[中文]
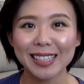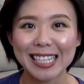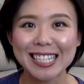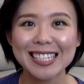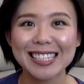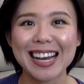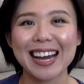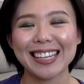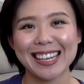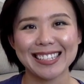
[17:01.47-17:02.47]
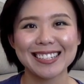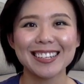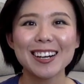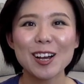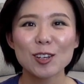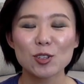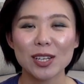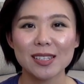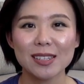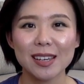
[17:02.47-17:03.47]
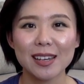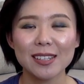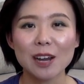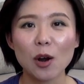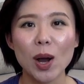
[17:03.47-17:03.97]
带色彩的颜色，所以今天一下